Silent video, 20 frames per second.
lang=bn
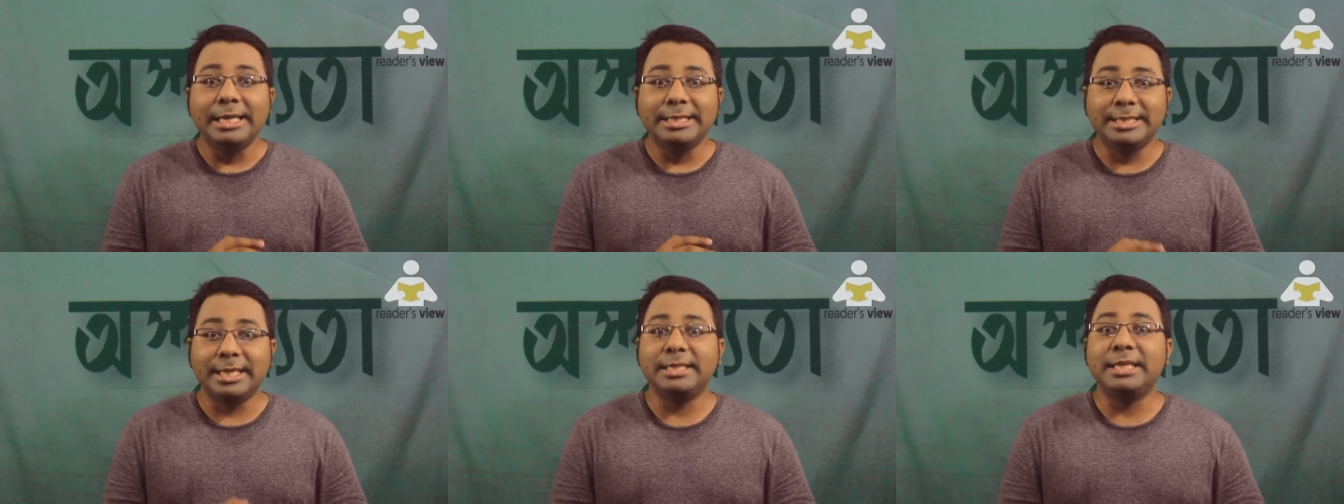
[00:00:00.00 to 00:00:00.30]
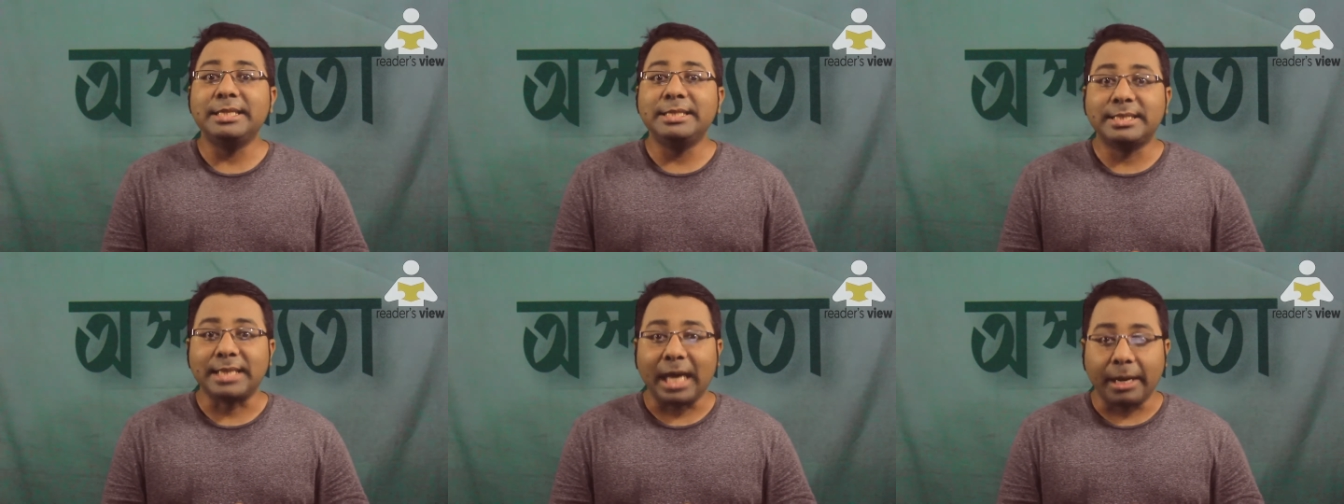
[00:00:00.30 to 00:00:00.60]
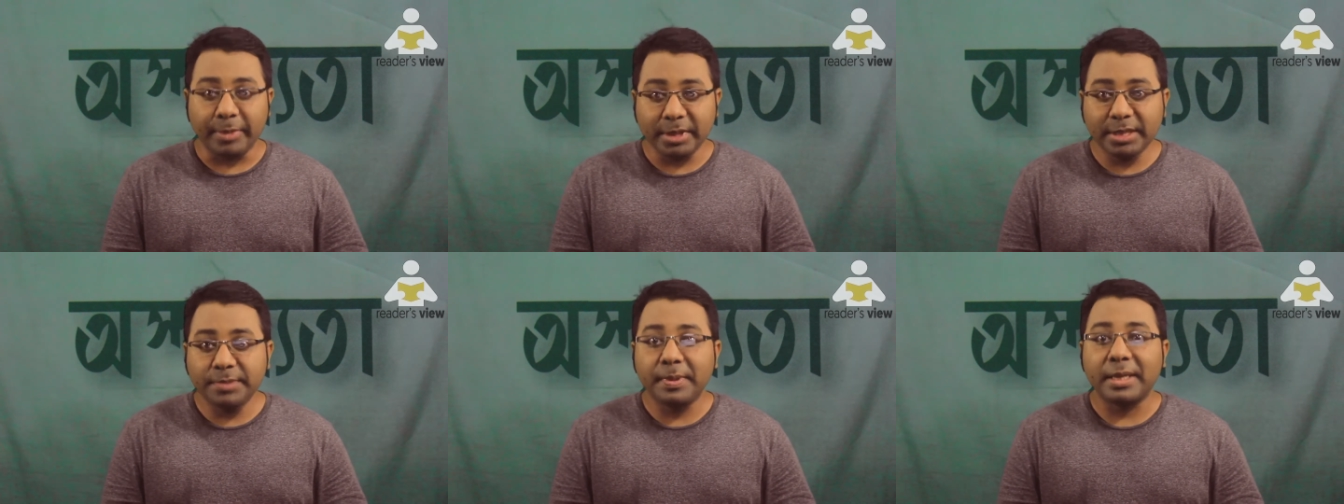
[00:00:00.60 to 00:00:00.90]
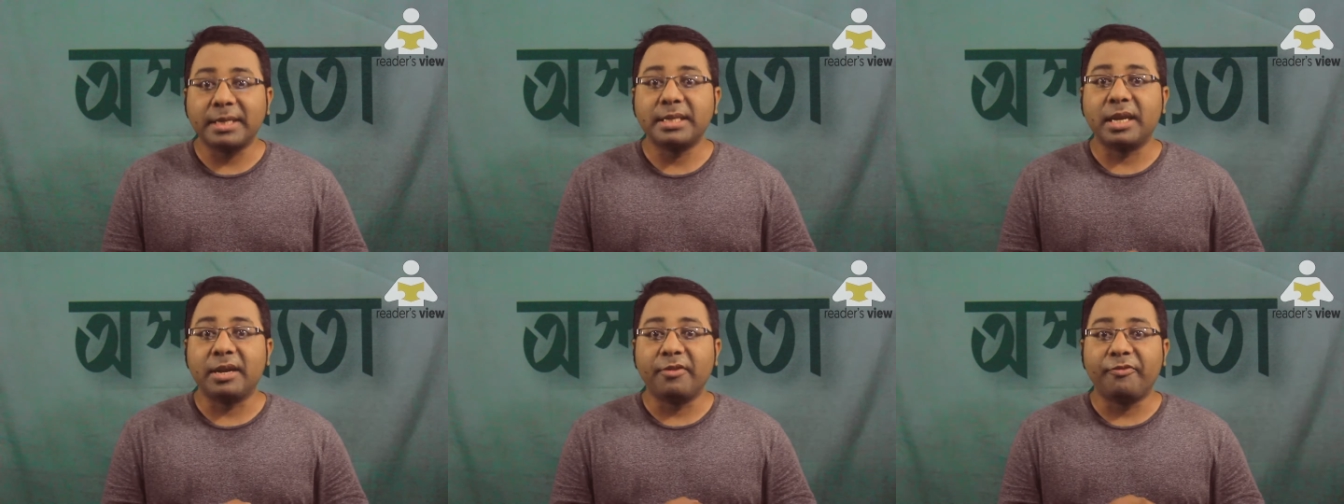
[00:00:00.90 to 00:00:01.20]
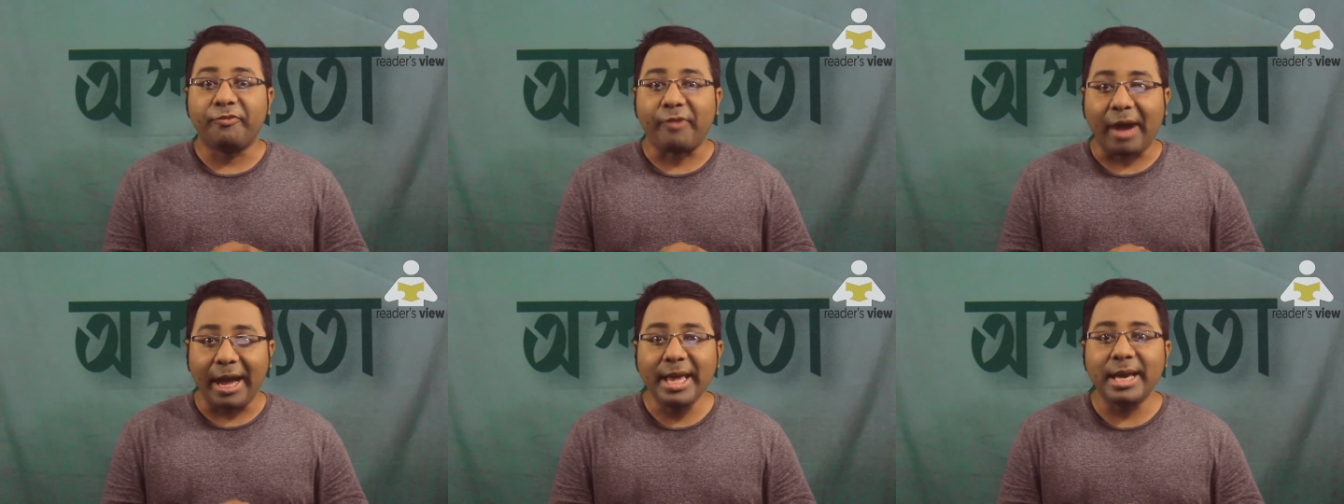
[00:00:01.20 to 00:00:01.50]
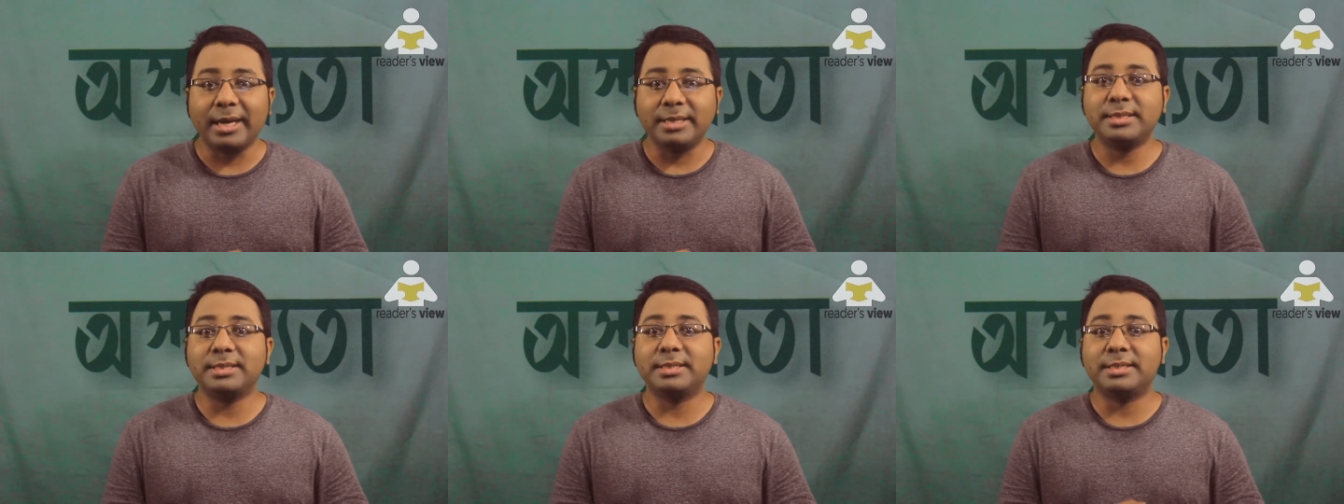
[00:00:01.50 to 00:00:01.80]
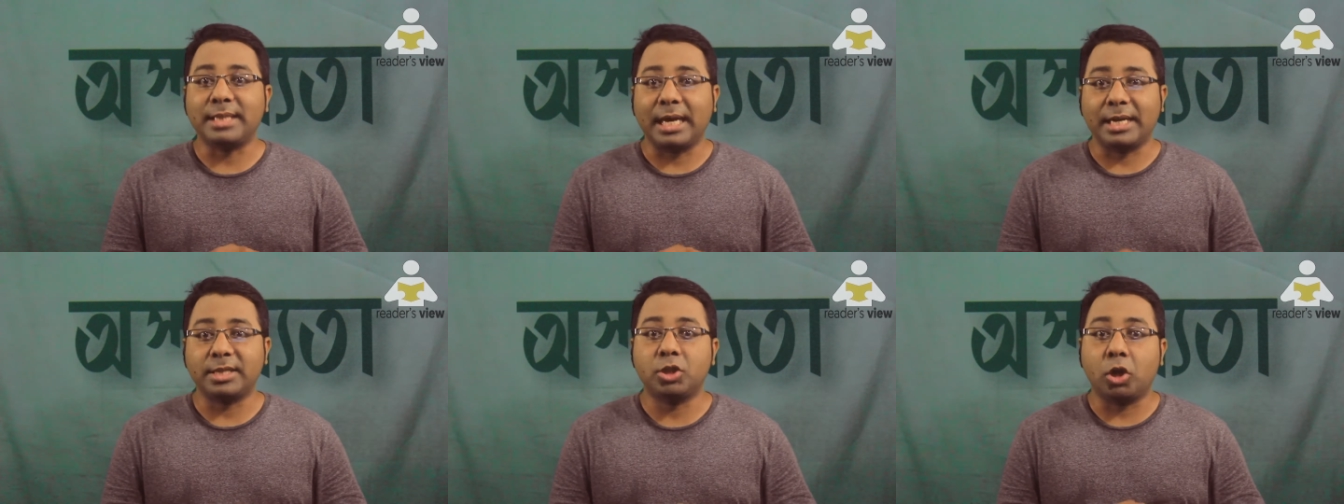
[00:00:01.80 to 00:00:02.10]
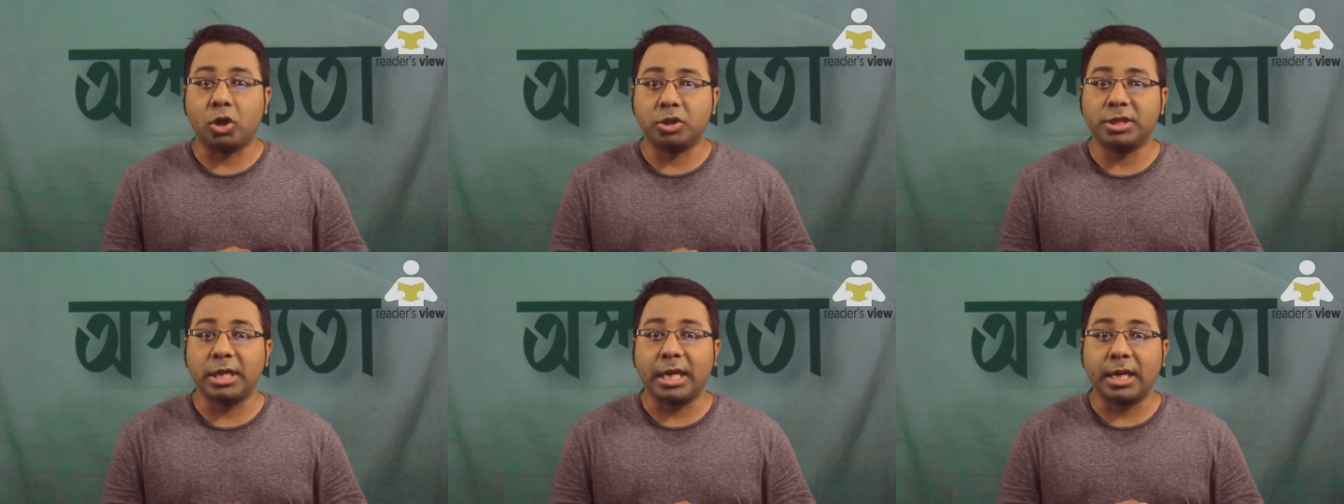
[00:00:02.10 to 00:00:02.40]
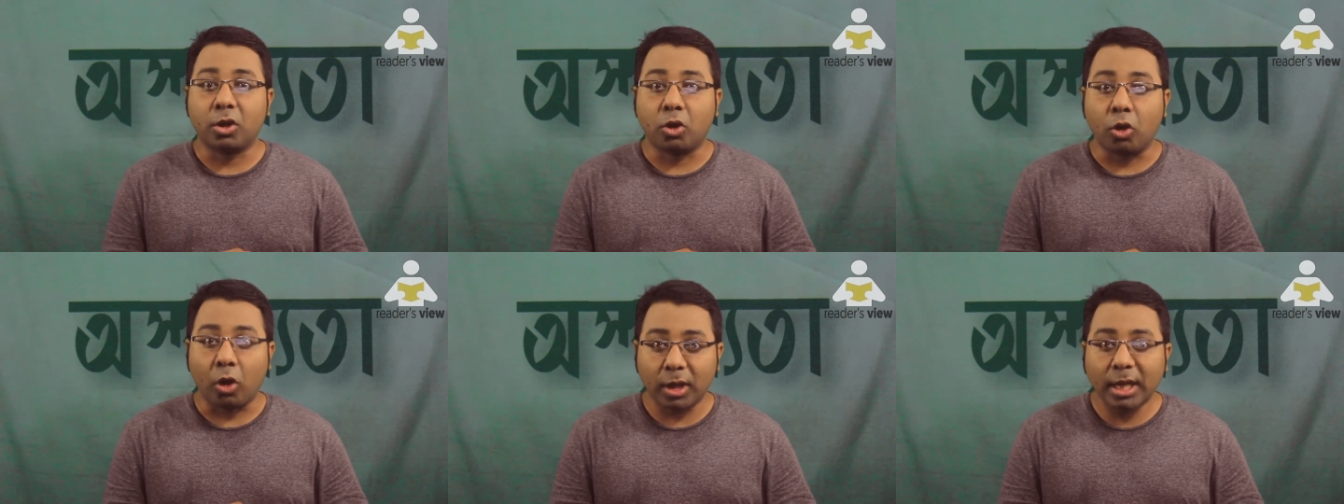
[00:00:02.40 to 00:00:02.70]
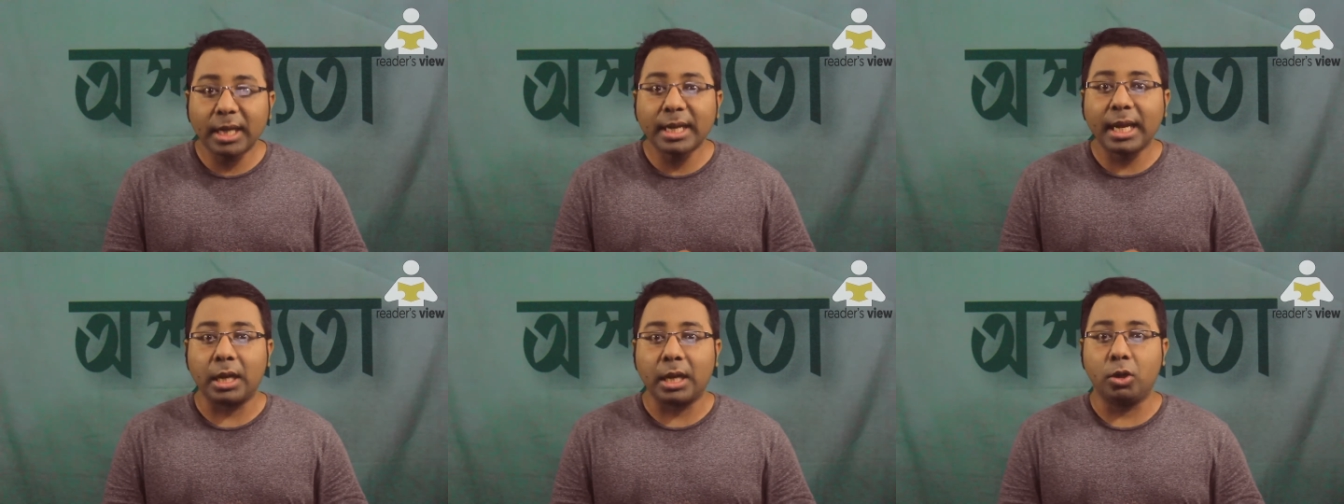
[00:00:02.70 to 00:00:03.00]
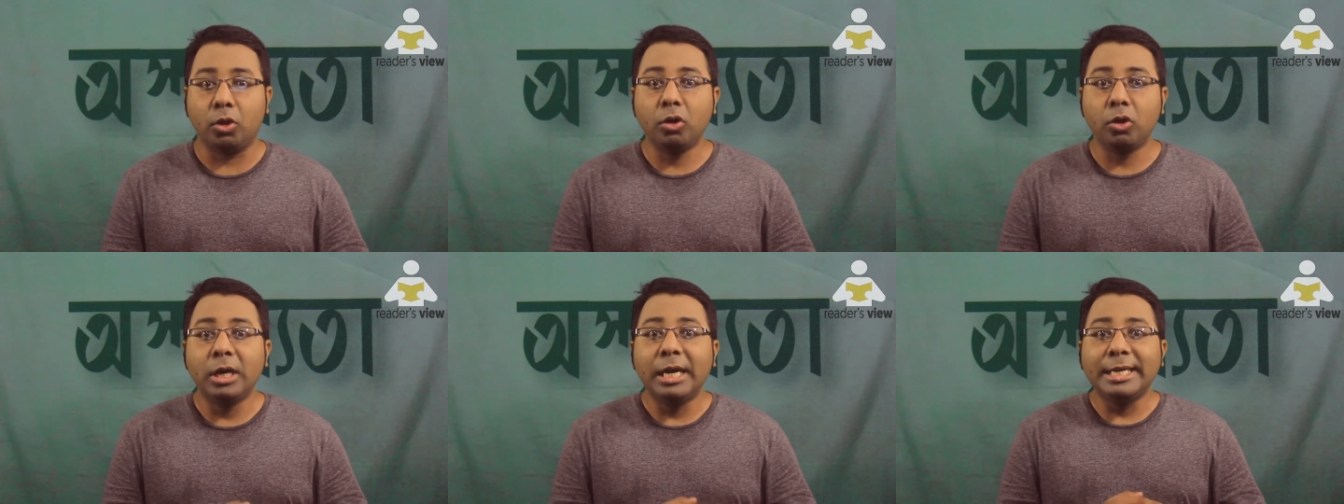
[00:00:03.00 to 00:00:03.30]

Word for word: যেদিন সাব ইন্সপেক্টর ফাইয়াস তার দরজায় কড়া নাড়ল